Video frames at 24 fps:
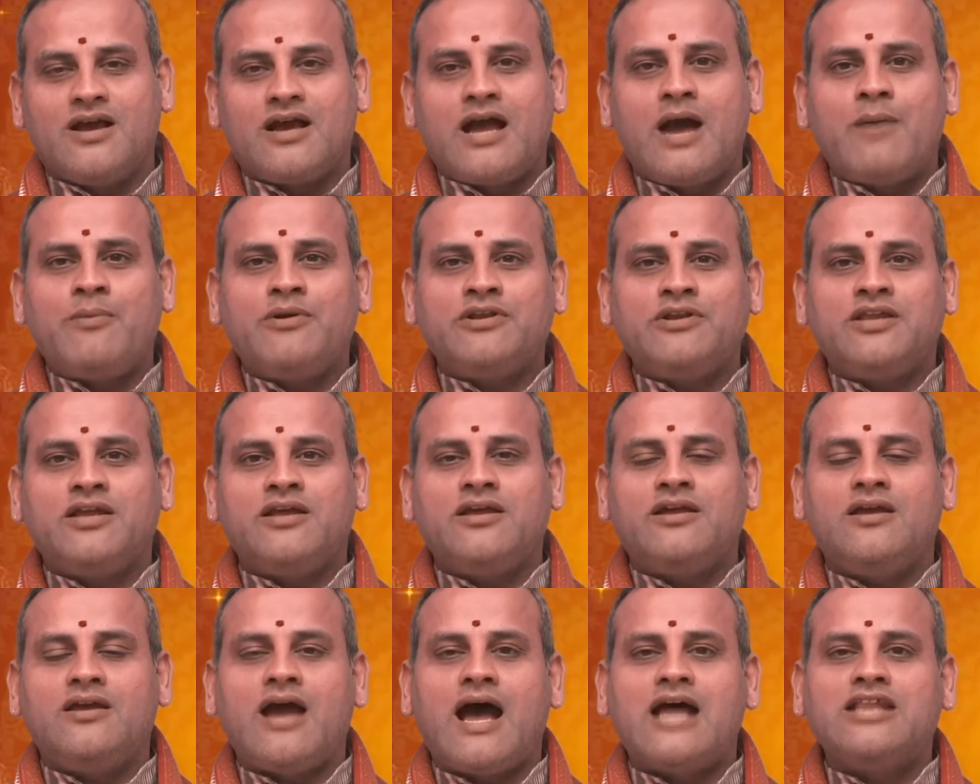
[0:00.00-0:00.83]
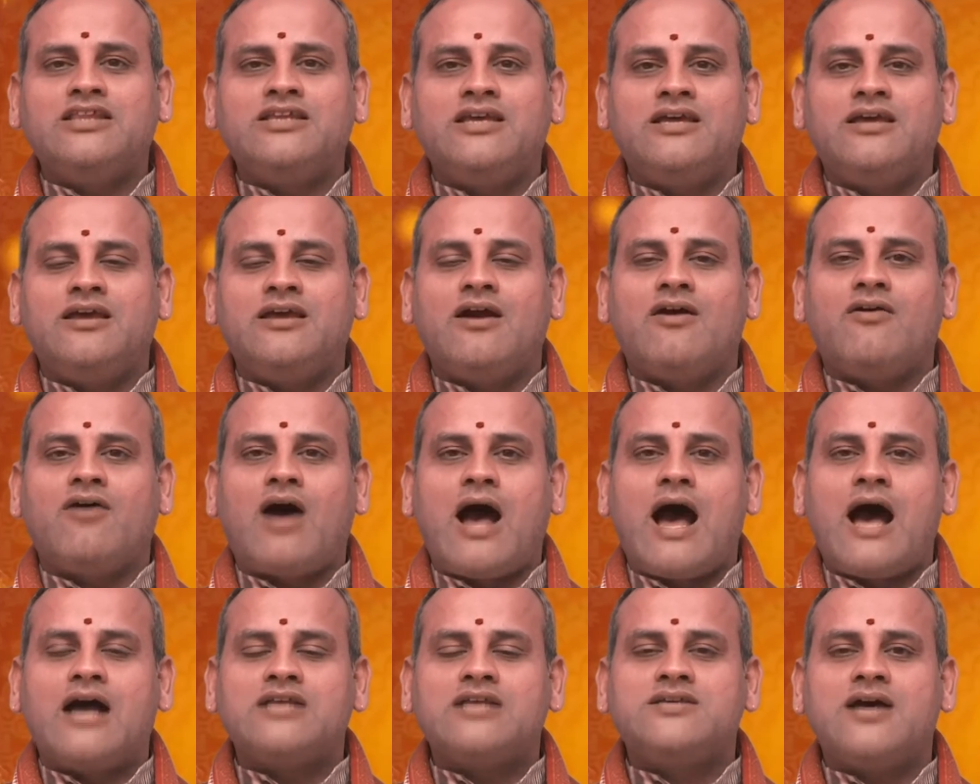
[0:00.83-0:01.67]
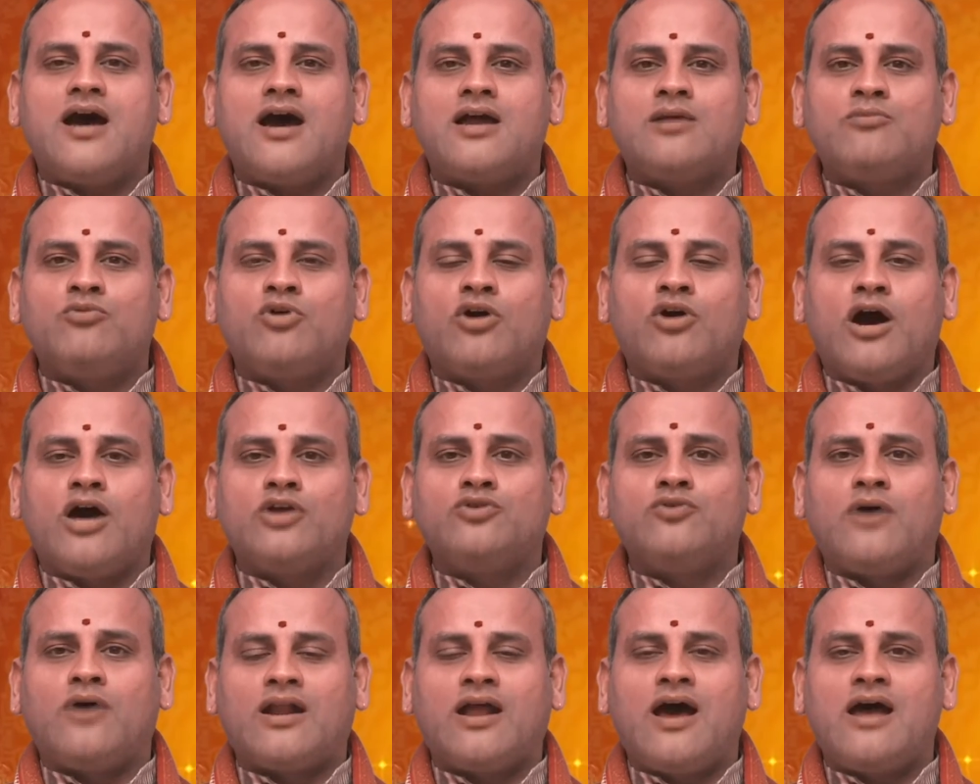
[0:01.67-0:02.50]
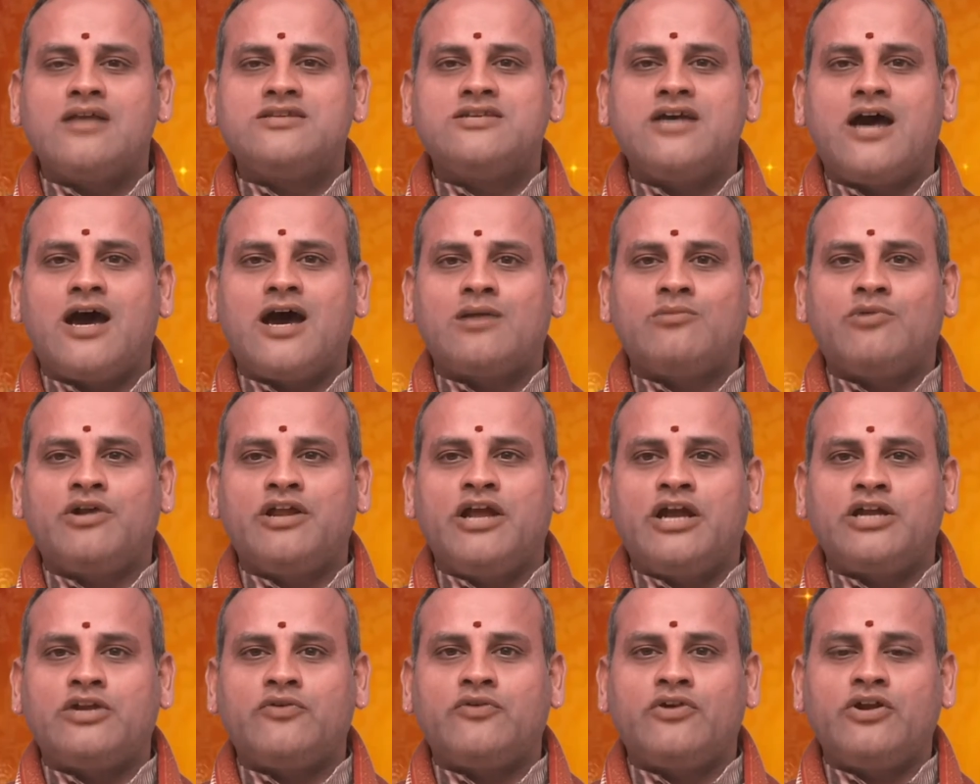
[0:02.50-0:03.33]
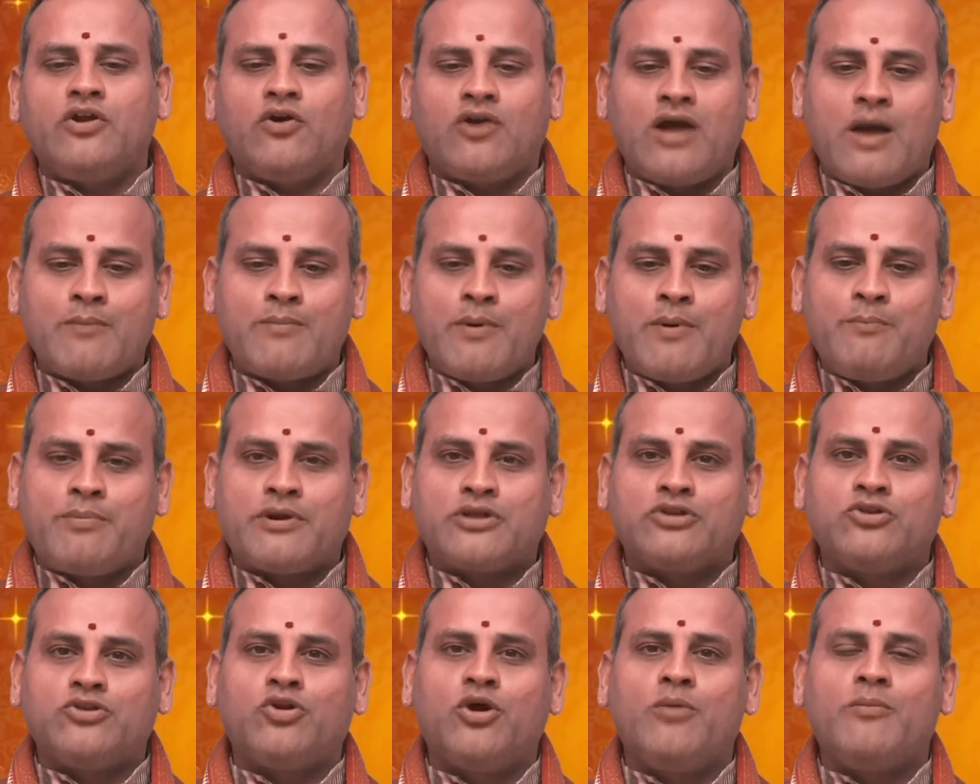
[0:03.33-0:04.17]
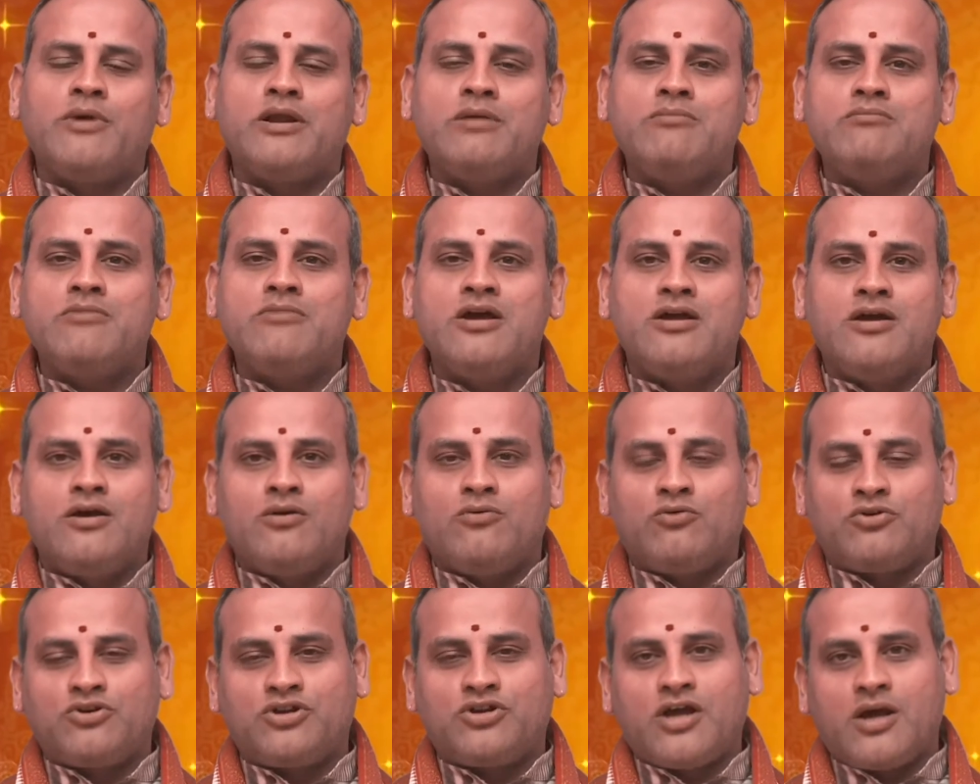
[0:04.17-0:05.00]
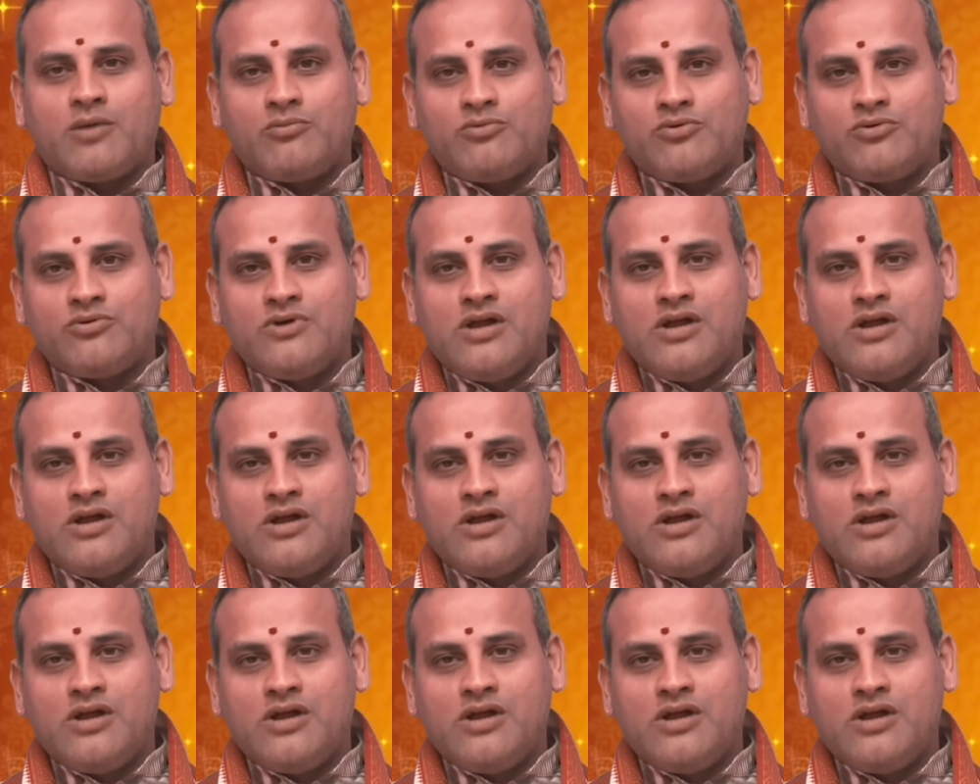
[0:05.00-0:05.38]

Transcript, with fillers: కాబట్టి అది ఆచారము కాదు అనాచారం అనేటువంటి ఒక అపప్రదలో మనం ఉంటాము